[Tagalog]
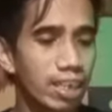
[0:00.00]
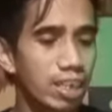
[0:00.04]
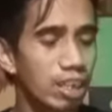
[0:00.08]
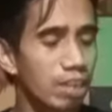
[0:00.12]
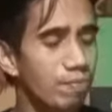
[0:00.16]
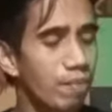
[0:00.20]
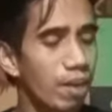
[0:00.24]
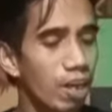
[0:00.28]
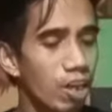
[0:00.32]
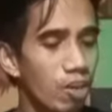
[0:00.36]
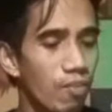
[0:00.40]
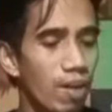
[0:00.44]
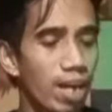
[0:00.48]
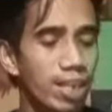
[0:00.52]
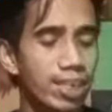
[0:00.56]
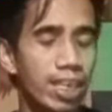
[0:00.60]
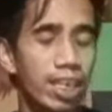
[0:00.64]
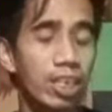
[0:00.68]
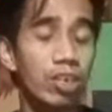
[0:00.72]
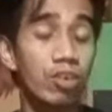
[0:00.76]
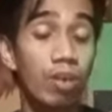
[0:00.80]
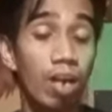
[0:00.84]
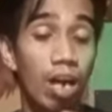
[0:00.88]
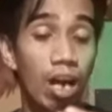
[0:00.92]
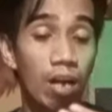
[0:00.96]
hindi
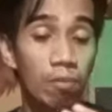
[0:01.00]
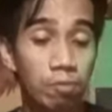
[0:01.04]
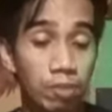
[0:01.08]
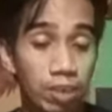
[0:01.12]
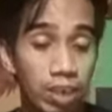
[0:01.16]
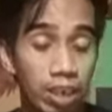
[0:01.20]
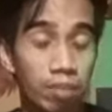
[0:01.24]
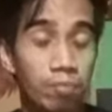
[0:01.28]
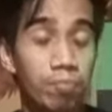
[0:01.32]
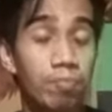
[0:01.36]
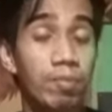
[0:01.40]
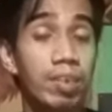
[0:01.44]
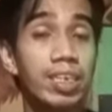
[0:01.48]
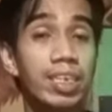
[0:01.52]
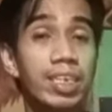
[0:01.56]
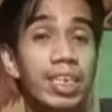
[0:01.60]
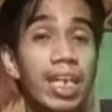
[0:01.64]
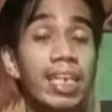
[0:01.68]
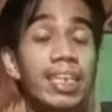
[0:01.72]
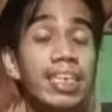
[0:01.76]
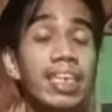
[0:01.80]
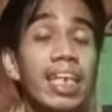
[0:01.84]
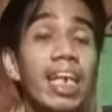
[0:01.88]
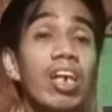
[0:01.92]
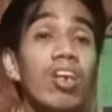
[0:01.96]
maiwasan yung upset
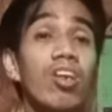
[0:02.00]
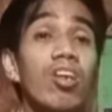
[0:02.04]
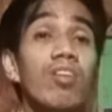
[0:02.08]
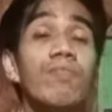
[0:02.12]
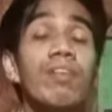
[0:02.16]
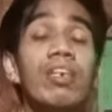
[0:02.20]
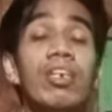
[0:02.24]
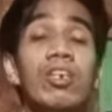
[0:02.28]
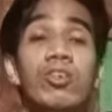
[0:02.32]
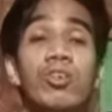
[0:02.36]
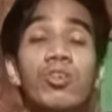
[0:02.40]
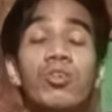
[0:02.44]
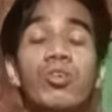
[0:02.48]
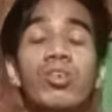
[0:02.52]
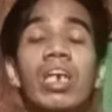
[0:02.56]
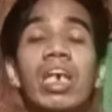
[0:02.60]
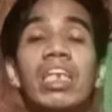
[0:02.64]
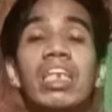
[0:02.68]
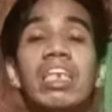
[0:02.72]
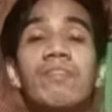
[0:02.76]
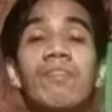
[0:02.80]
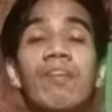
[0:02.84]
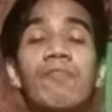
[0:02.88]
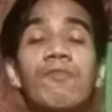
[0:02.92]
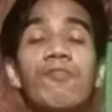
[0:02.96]
minsan kaya kung may
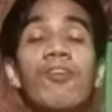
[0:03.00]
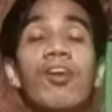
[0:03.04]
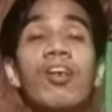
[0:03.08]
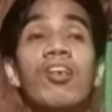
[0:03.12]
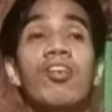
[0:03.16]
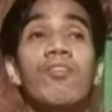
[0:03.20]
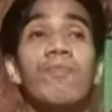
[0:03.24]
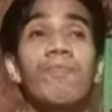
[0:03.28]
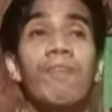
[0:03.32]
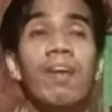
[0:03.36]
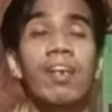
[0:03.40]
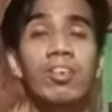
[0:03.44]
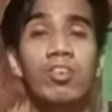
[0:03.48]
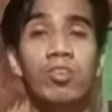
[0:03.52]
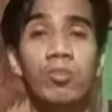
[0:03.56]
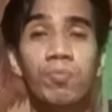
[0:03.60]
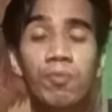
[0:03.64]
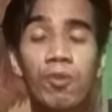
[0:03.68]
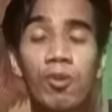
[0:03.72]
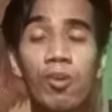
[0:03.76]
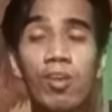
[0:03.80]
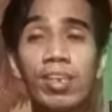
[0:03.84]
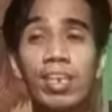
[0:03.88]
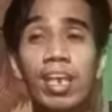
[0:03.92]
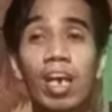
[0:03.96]
kursunada pa po kayong
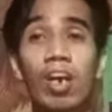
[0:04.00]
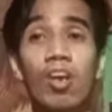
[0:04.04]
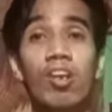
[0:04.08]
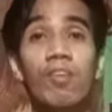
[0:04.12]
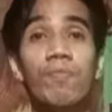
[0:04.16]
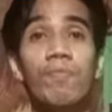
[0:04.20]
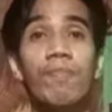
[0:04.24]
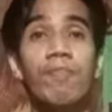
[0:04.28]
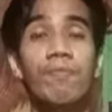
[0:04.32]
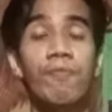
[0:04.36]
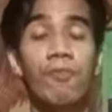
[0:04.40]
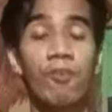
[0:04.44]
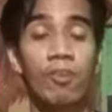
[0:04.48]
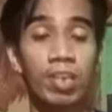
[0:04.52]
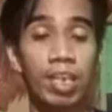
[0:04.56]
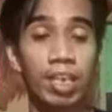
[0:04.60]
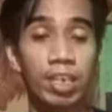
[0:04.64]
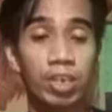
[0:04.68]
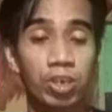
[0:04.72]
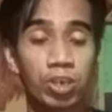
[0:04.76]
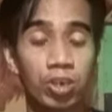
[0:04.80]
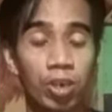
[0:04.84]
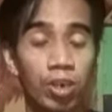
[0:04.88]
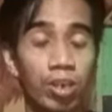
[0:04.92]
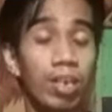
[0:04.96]
pang-suporta or
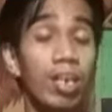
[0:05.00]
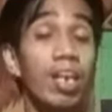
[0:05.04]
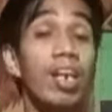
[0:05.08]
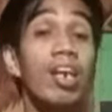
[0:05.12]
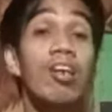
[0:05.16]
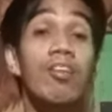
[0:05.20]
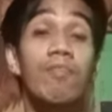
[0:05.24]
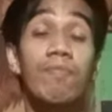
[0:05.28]
pang-proteksyon,